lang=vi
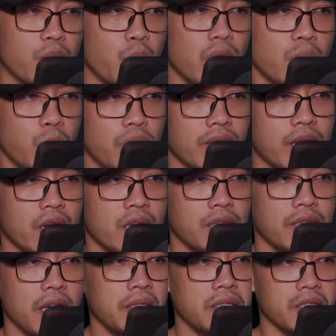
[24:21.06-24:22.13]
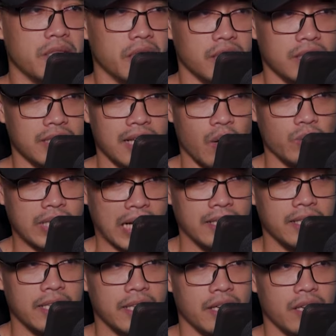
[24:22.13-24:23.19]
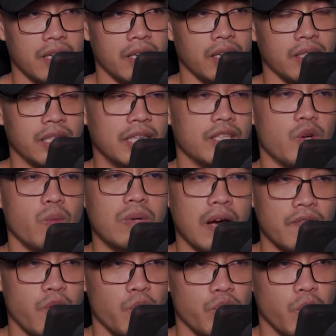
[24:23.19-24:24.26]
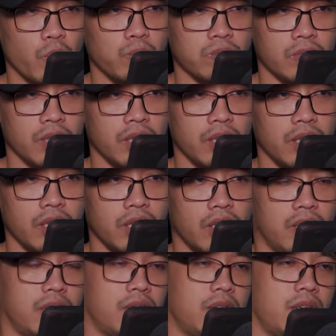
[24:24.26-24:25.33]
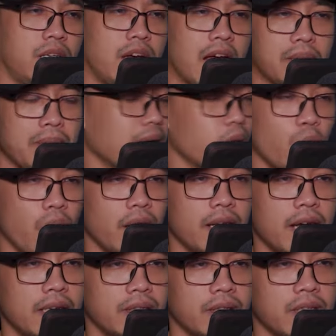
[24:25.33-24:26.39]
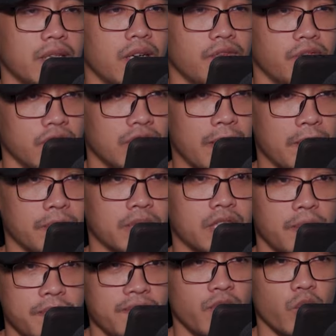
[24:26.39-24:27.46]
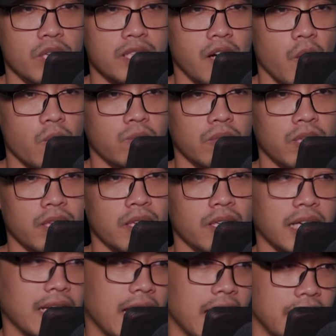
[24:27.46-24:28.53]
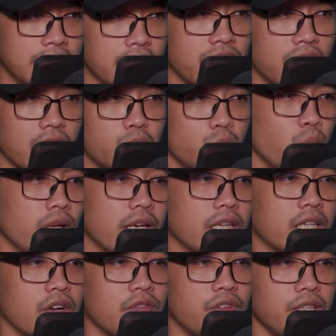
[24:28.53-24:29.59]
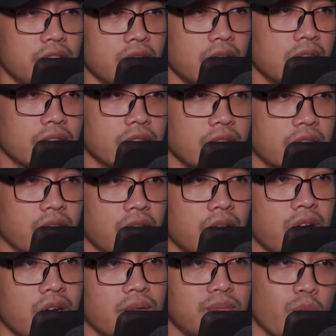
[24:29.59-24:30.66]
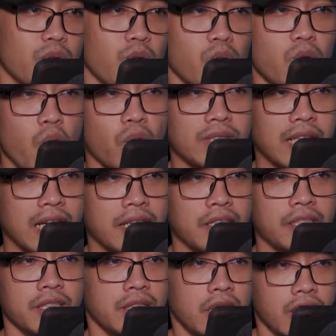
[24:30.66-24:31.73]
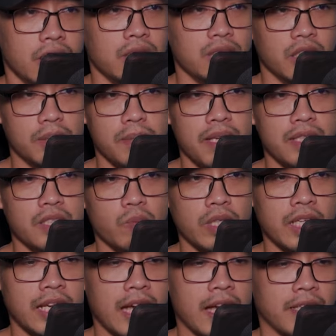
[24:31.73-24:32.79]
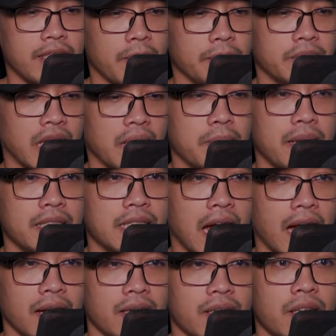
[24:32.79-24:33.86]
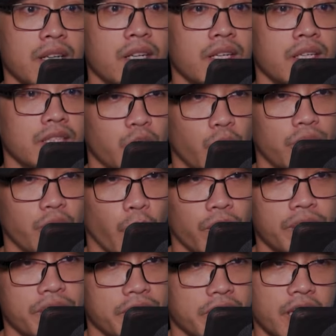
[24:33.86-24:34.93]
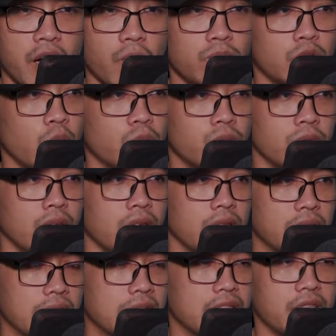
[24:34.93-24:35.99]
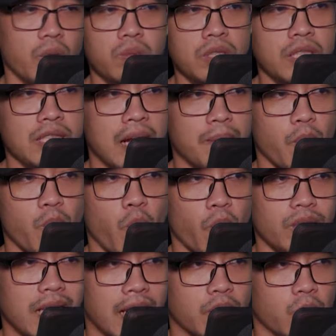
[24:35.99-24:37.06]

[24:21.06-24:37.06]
Hơn nữa ta cũng không phải là không có cách hấp thu. Ánh mắt Vương Lâm lóe lên, giơ tay phải lên một lần nữa, chụp về cái khe không gian. Ở bên trong lóe lên u quang, cung cực tiên cuốn nguyên thần của lão già tóc trắng của Nguyệt tộc trực tiếp bay ra, rơi xuống trước người của Vương Lâm.